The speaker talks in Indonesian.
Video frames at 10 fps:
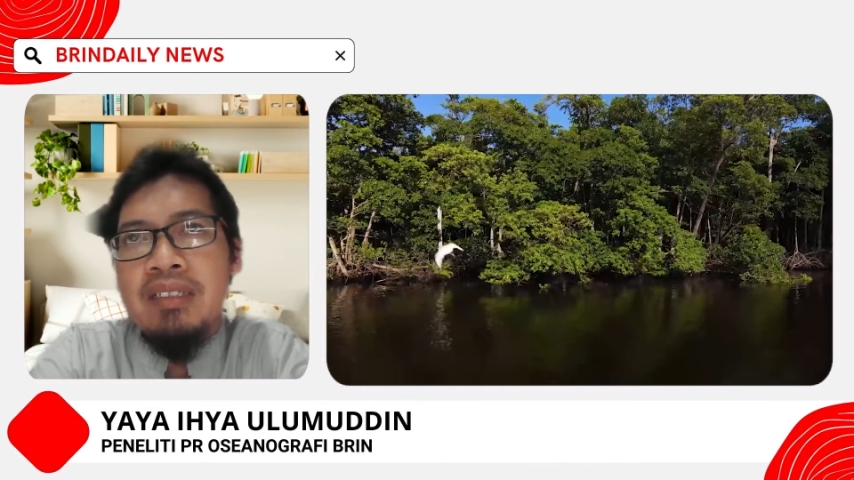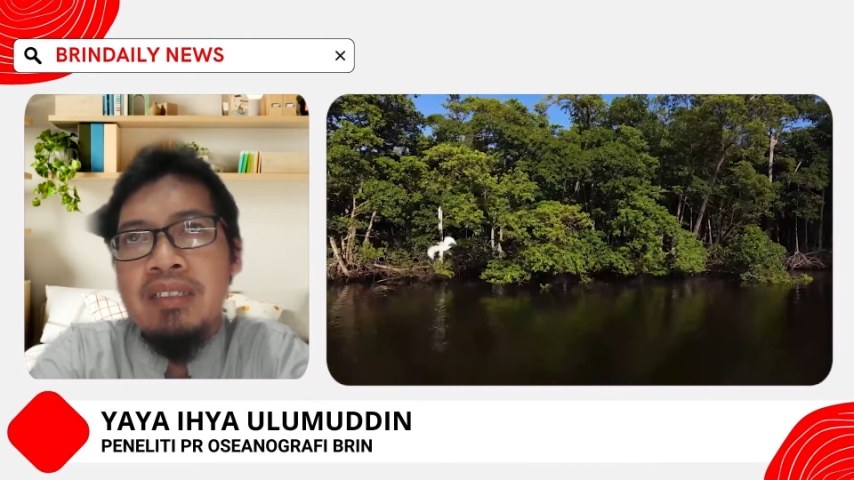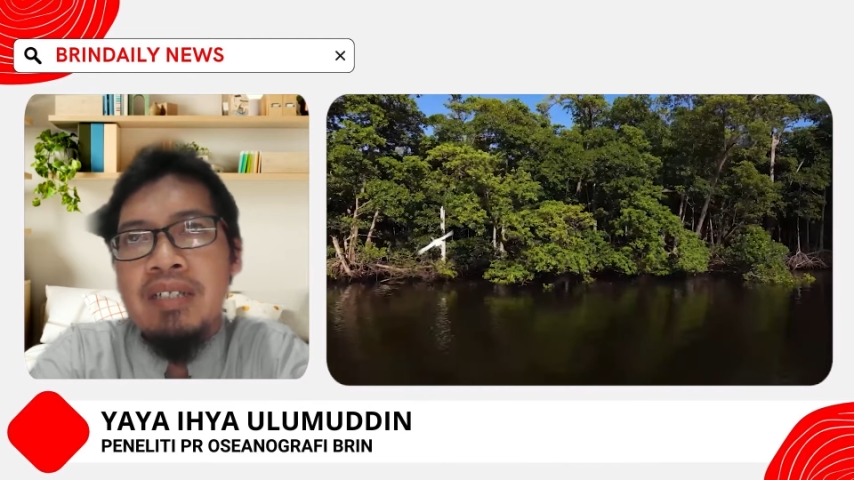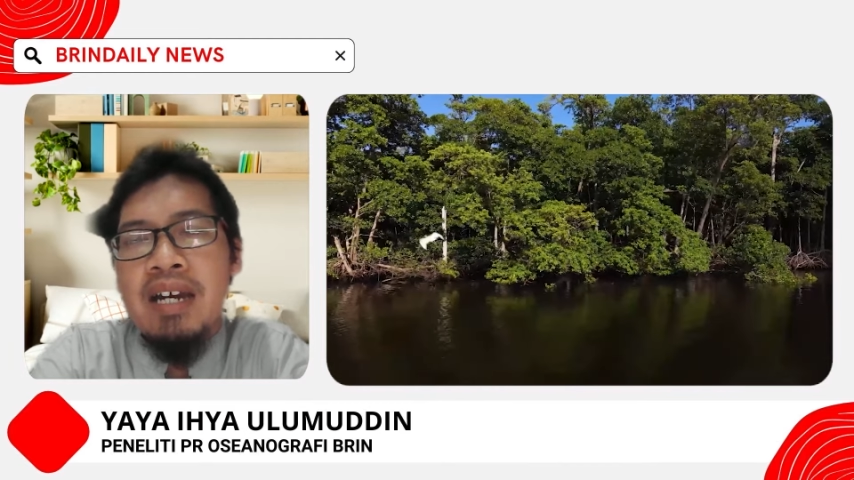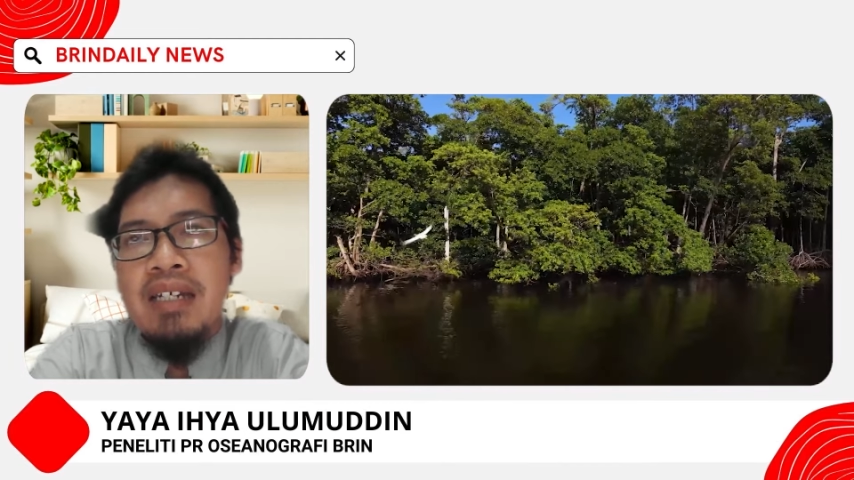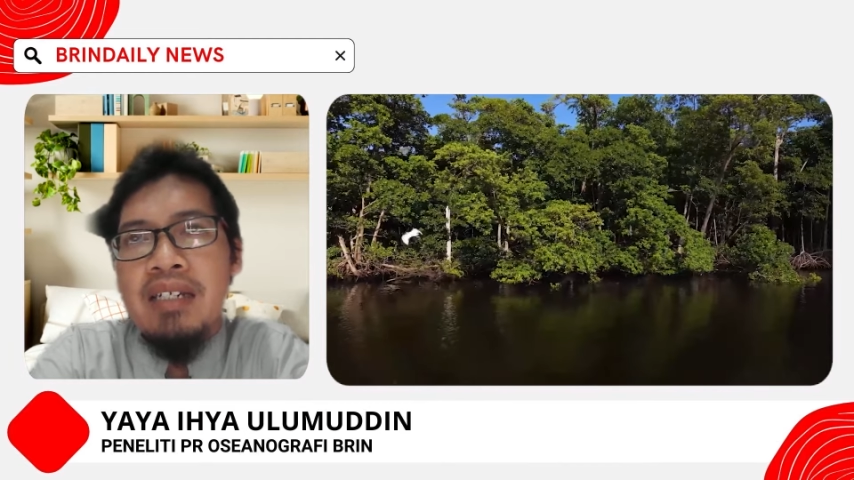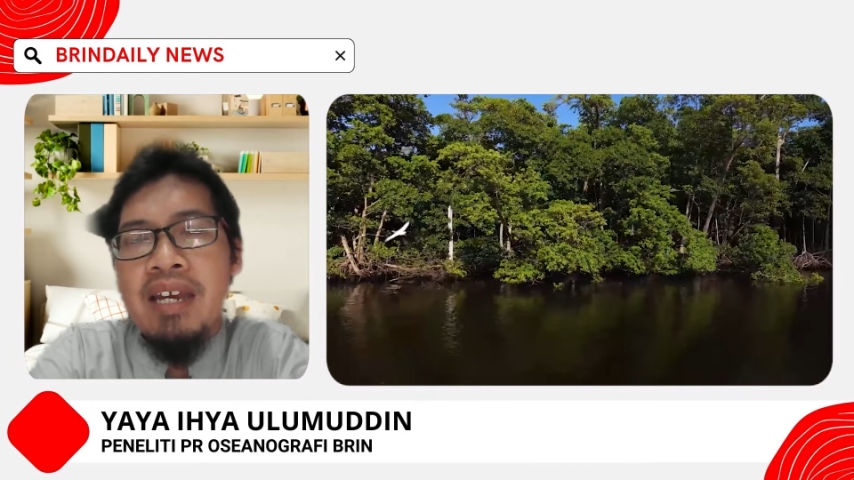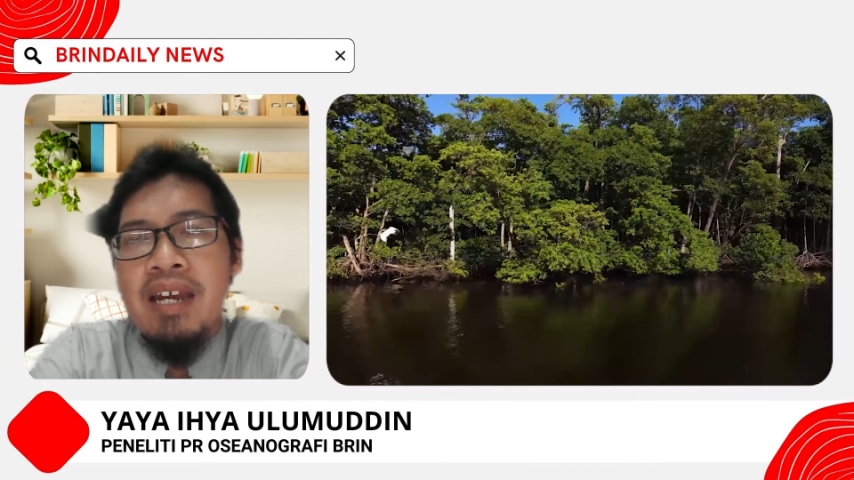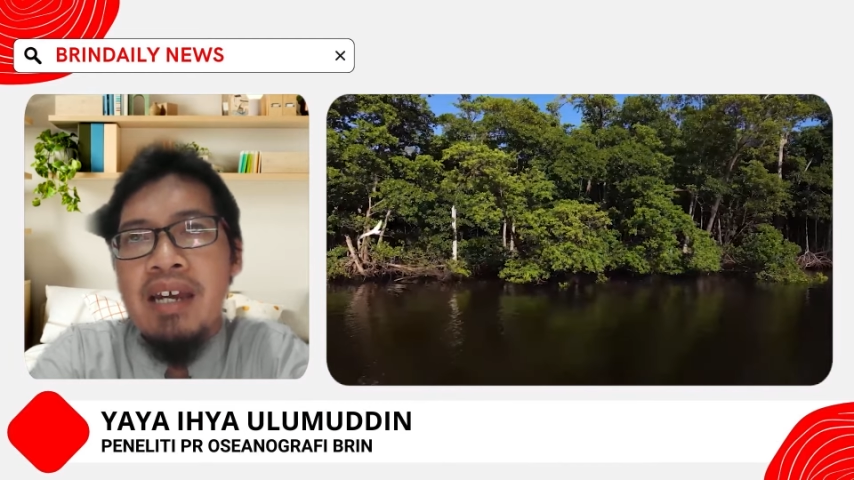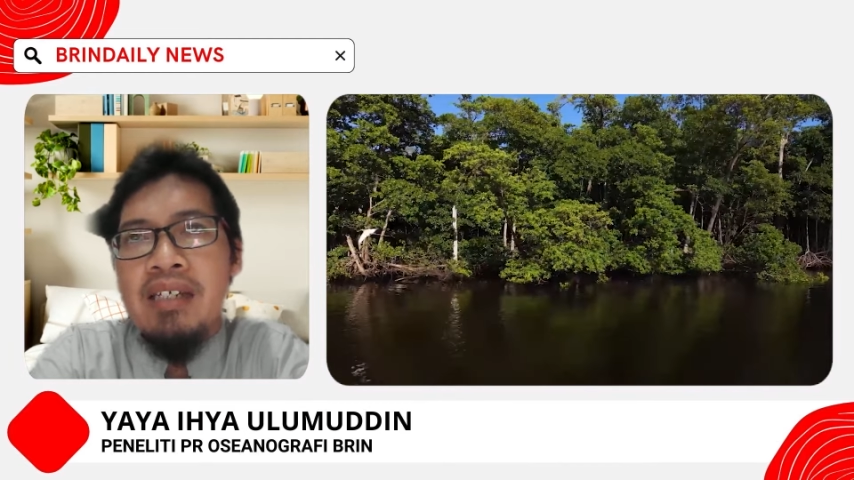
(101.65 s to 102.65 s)
eh,
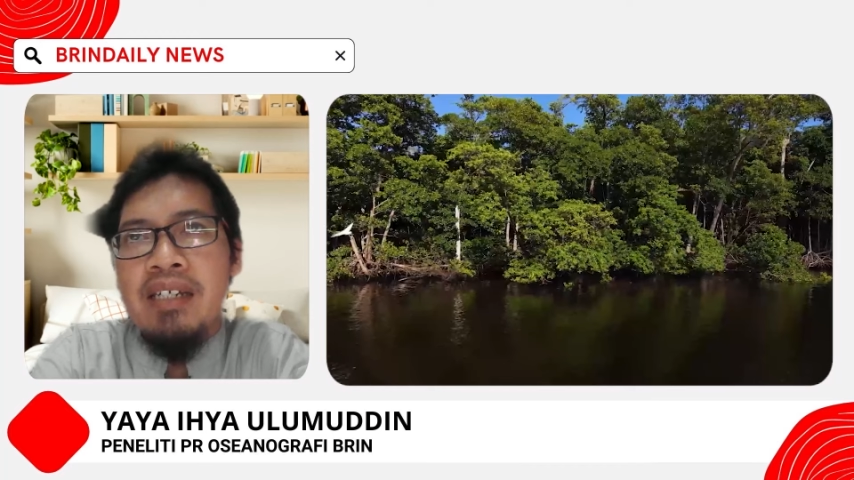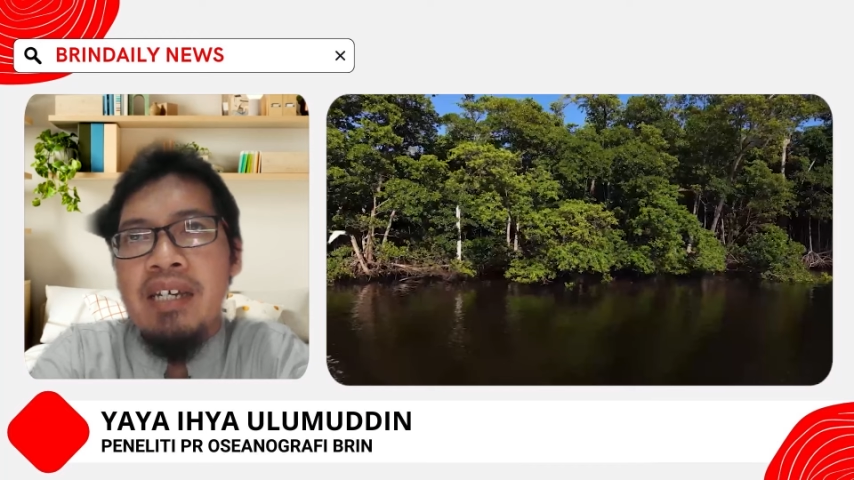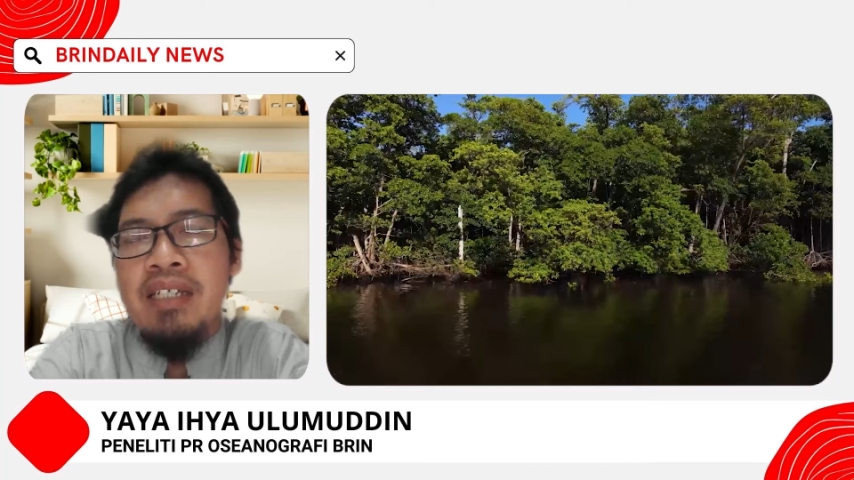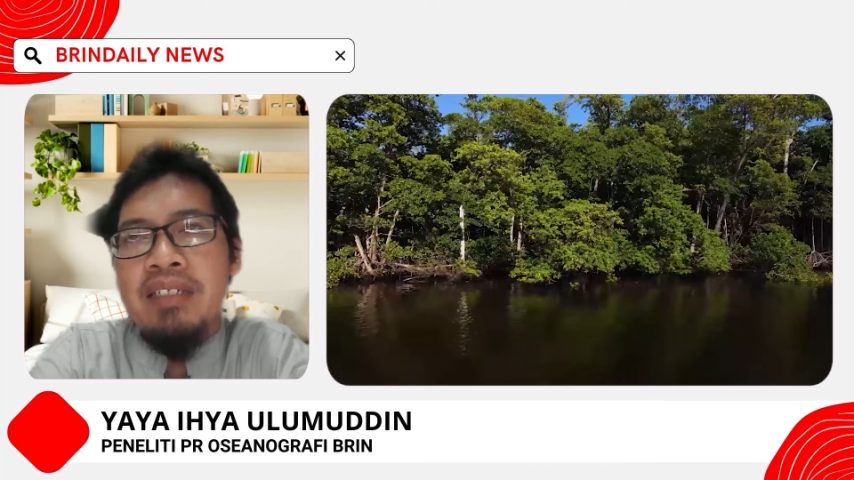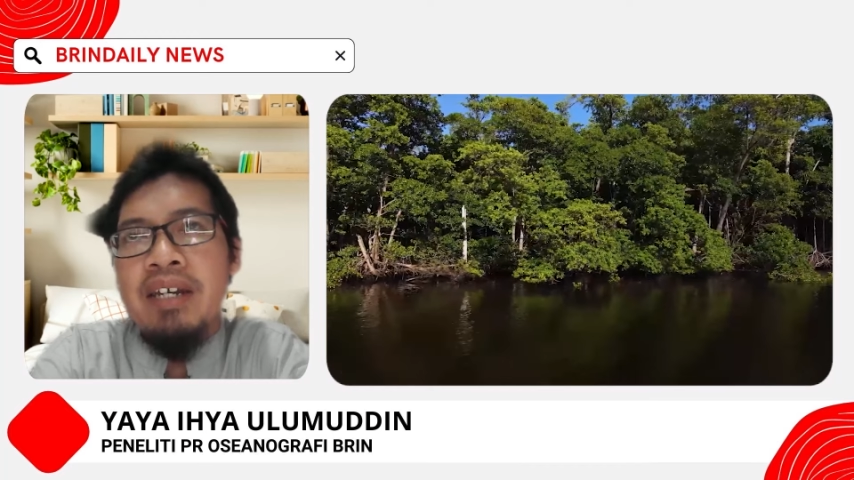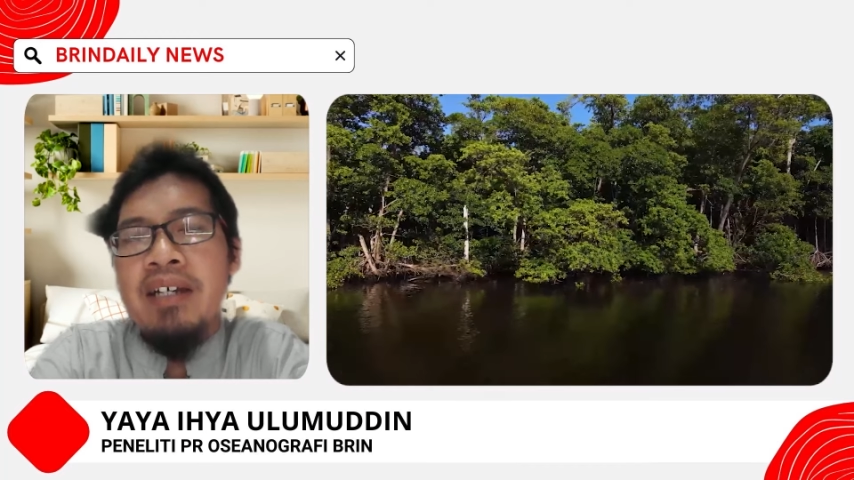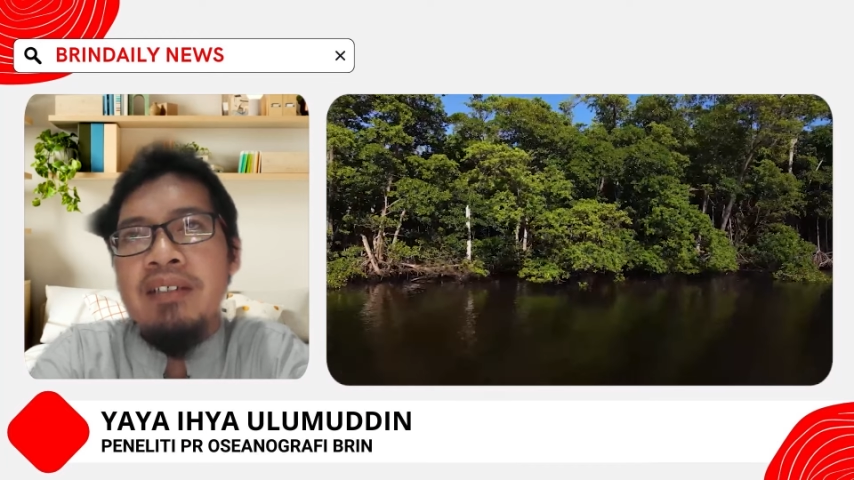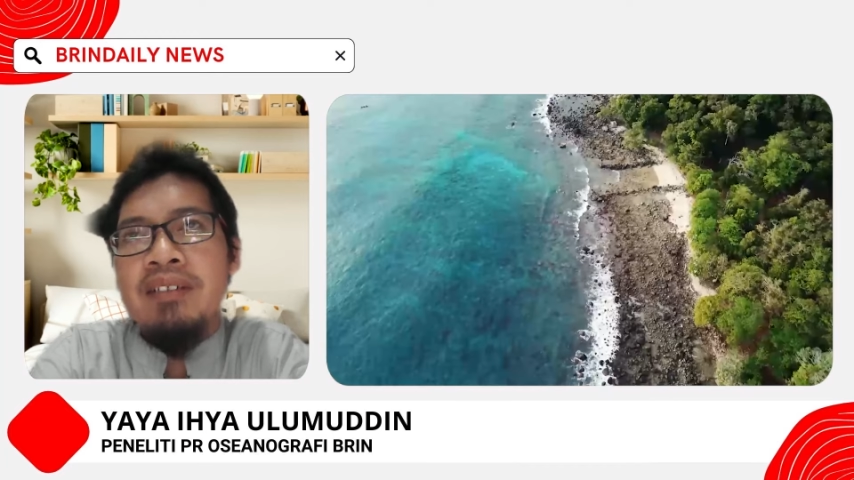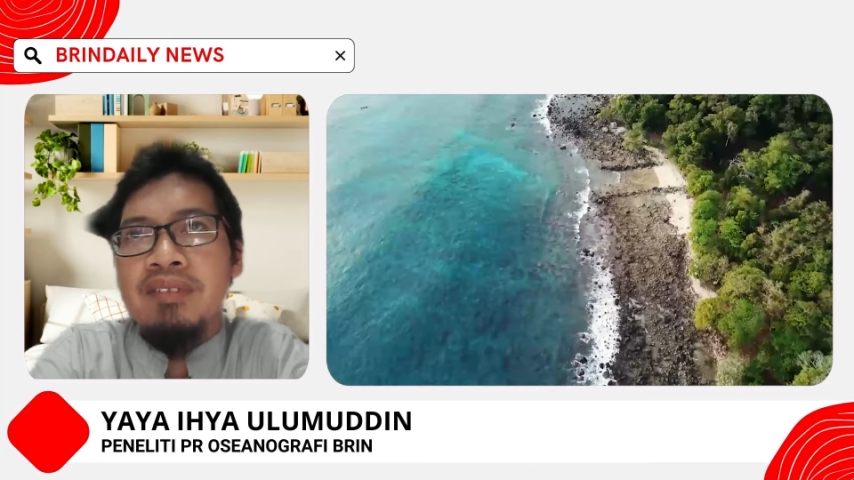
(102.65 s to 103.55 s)
area-area yang